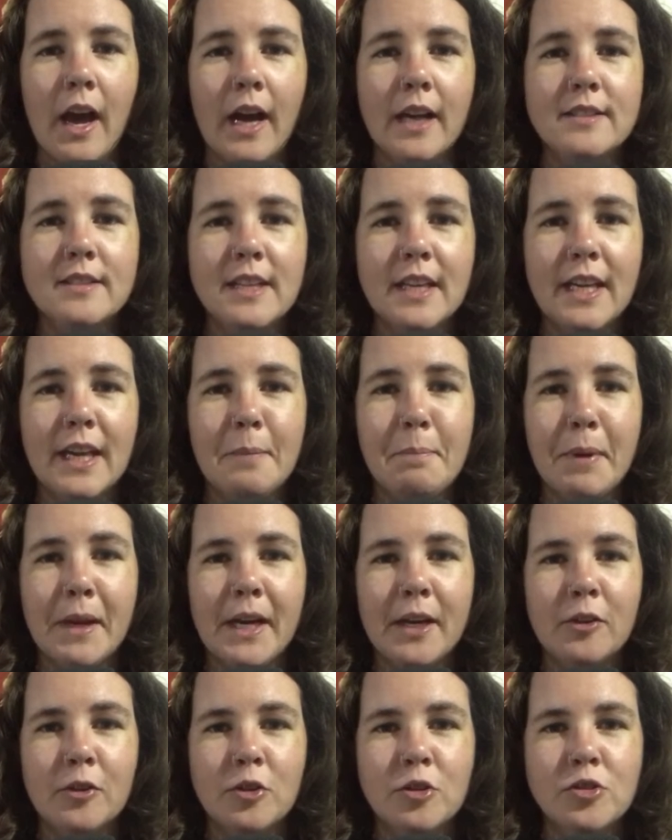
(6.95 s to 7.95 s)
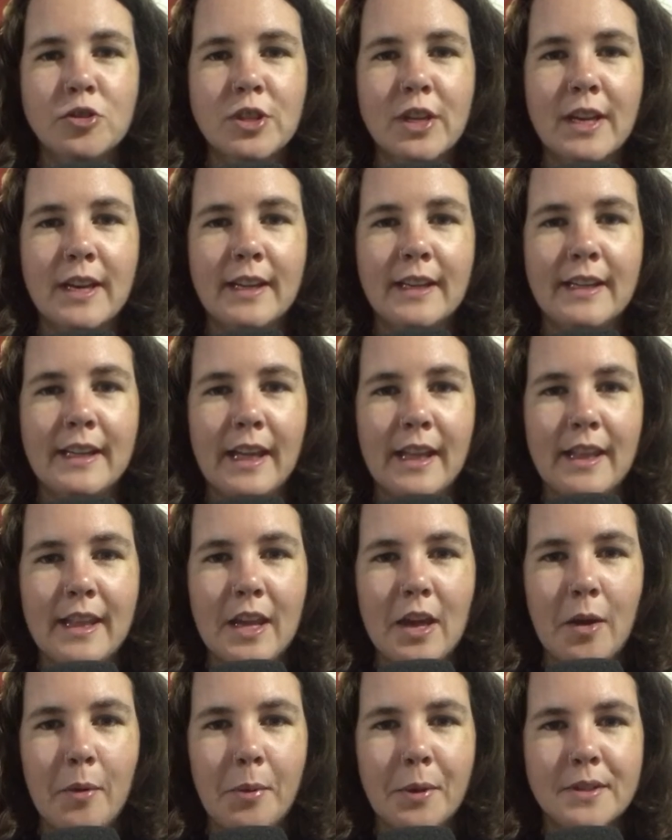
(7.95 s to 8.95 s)
Así que para conocer qué
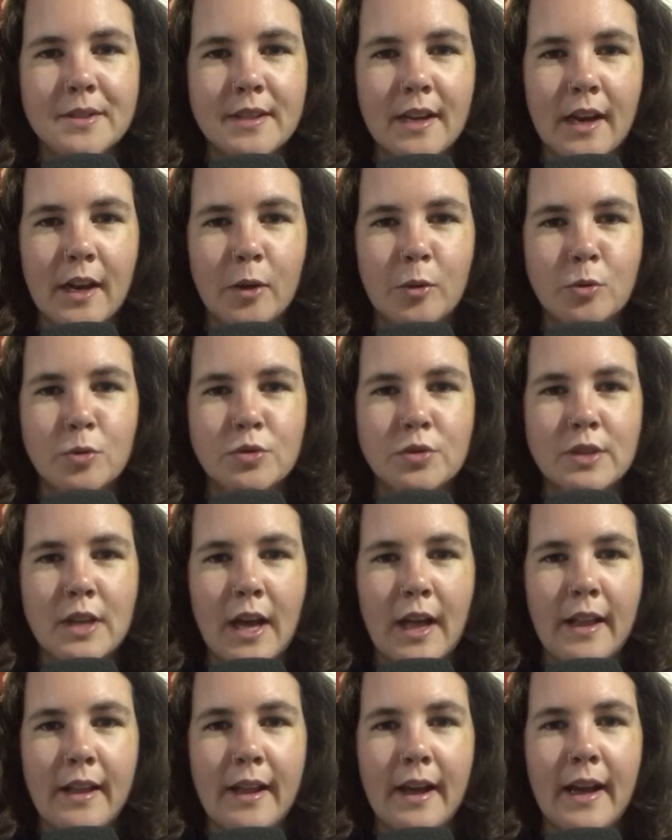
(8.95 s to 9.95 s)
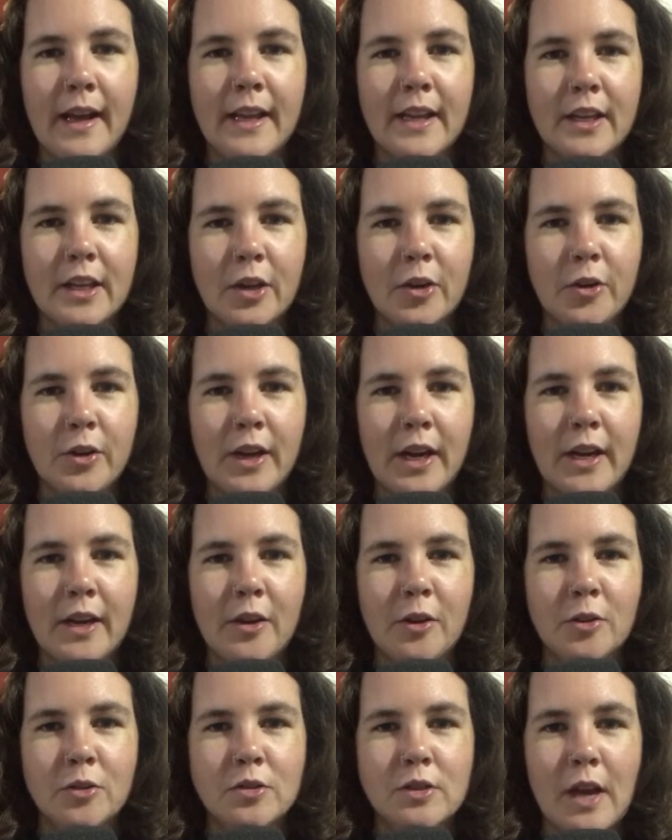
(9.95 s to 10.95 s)
días va a ser la cursada, en qué
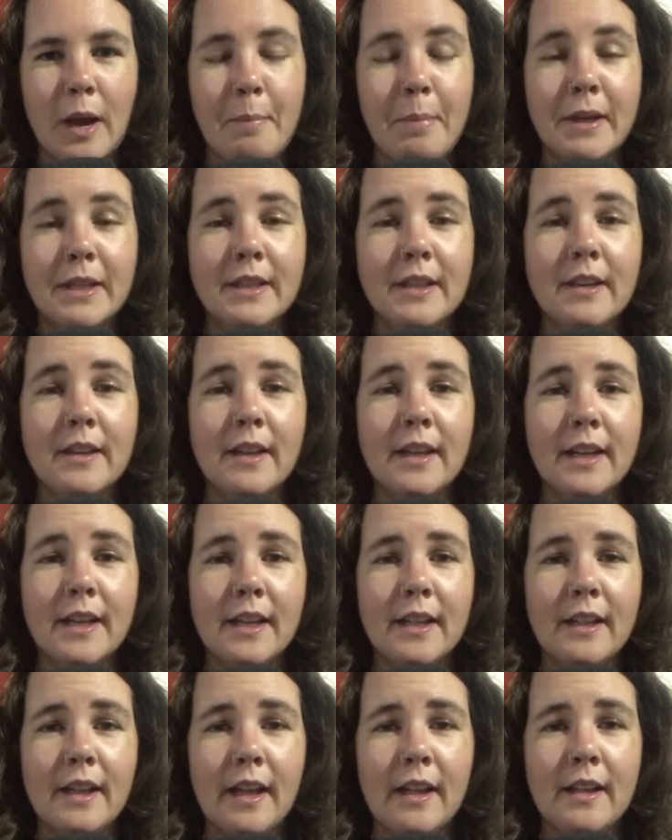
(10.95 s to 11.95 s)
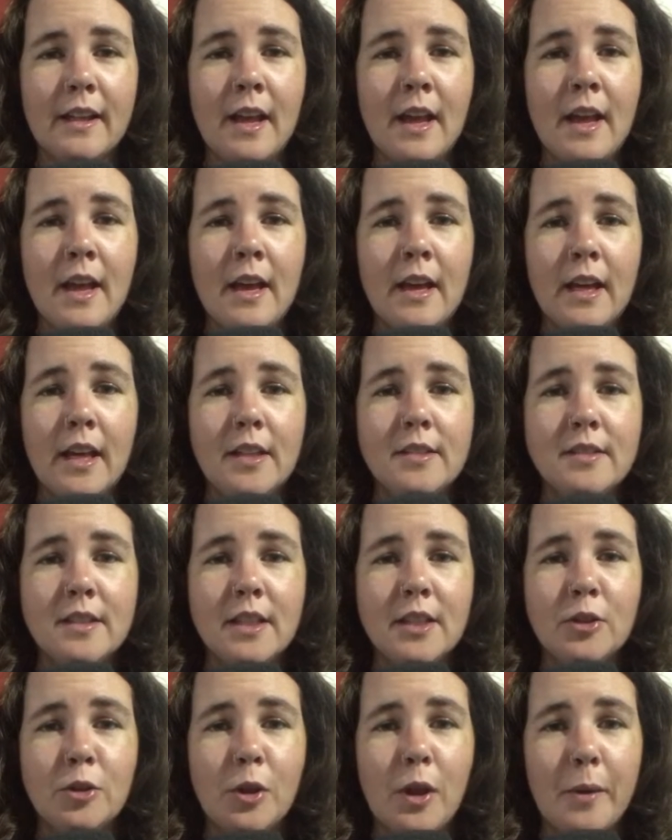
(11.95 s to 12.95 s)
horarios, a partir de qué edad y
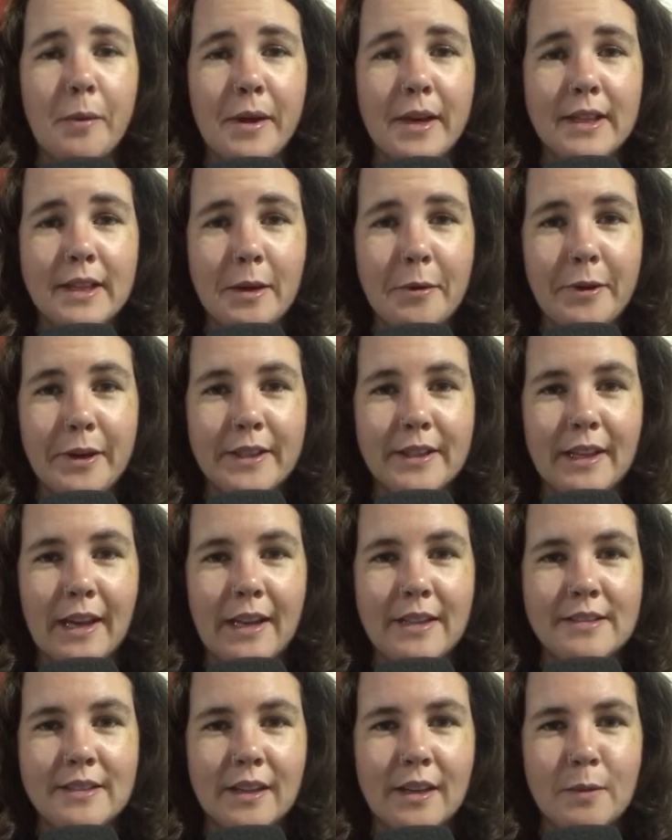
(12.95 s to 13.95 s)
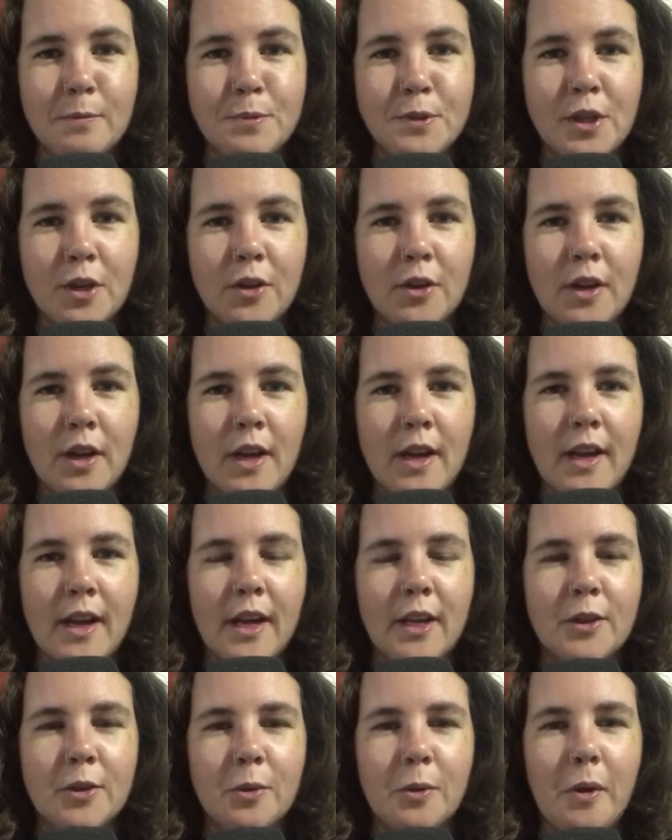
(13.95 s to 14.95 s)
si todavía está abierta la inscripción,
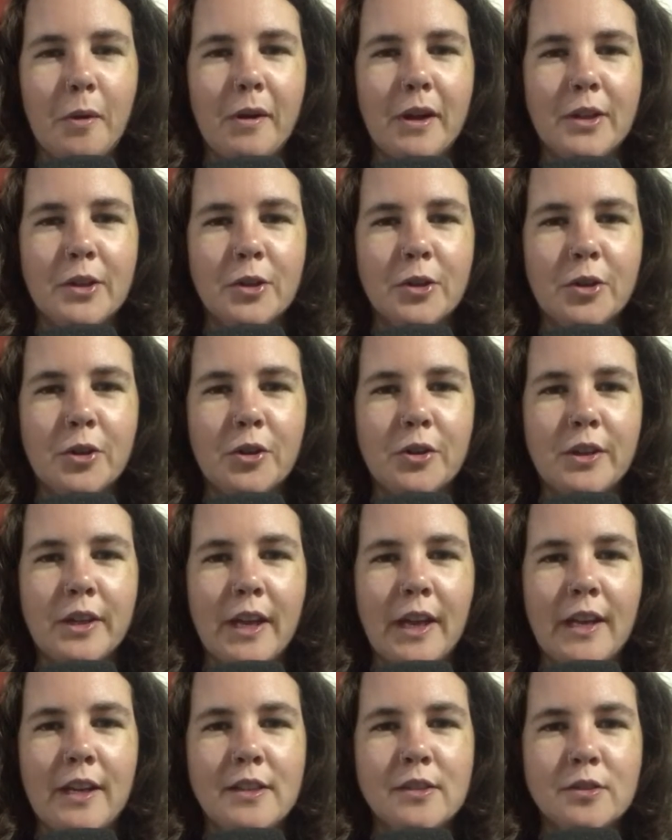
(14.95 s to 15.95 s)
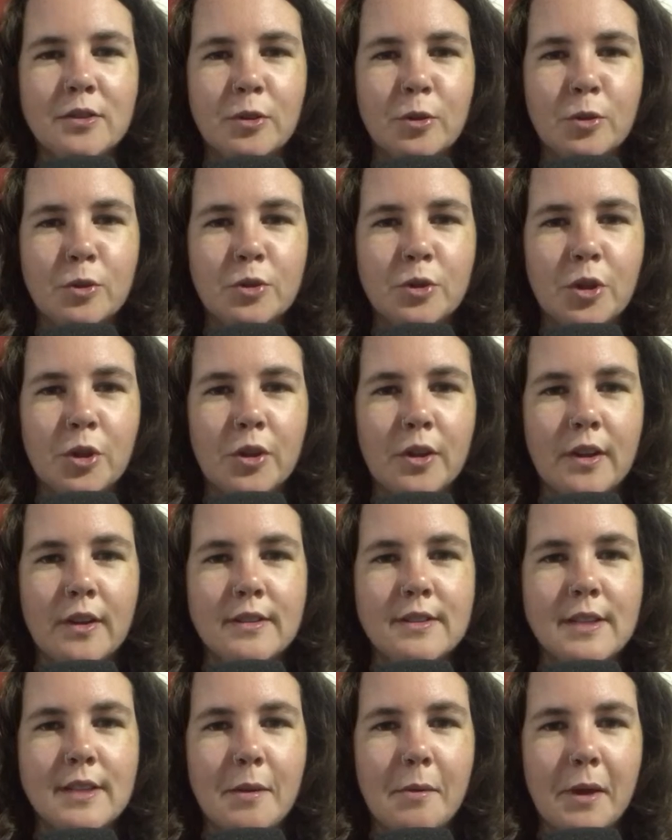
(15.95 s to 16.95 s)
estuve hablando con el instructor
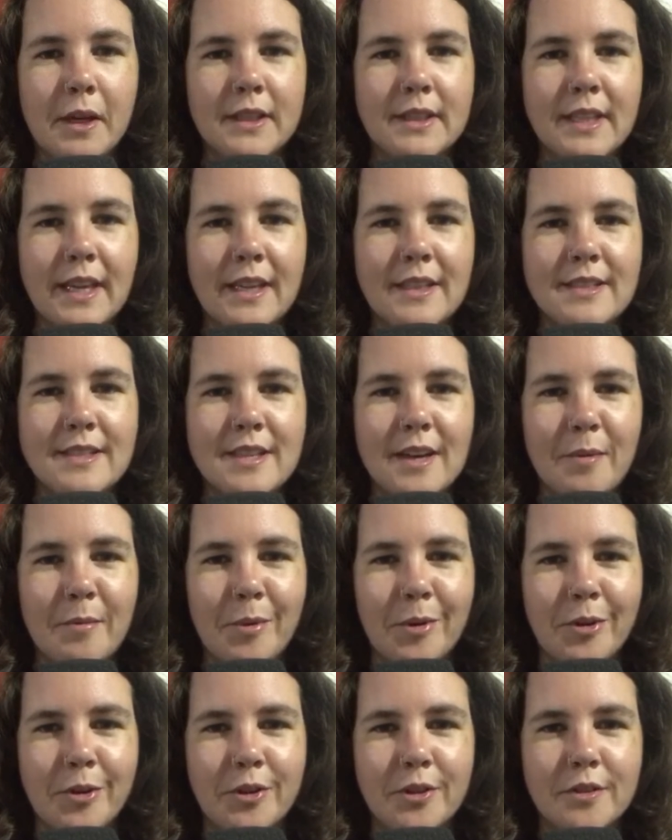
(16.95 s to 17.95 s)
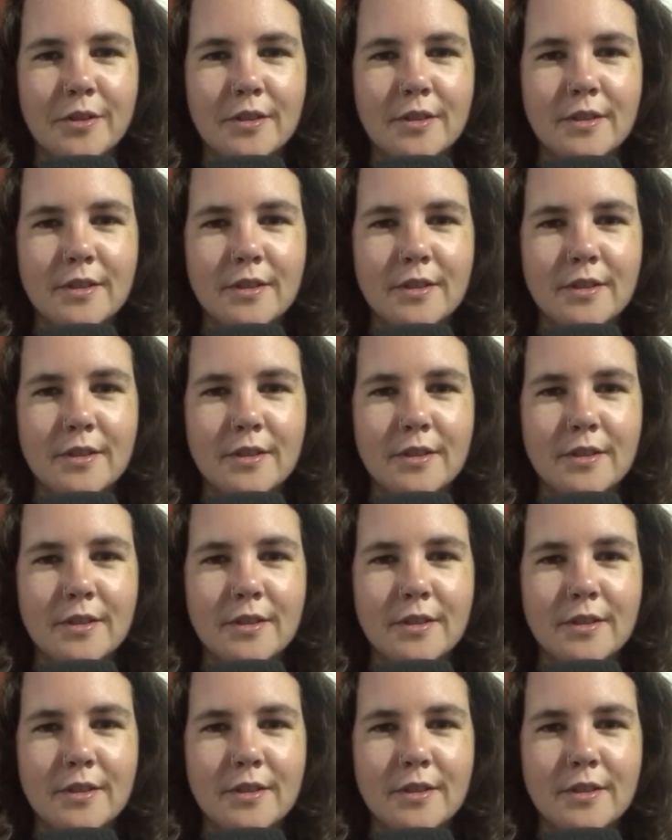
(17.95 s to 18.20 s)
Sebastián Chamot.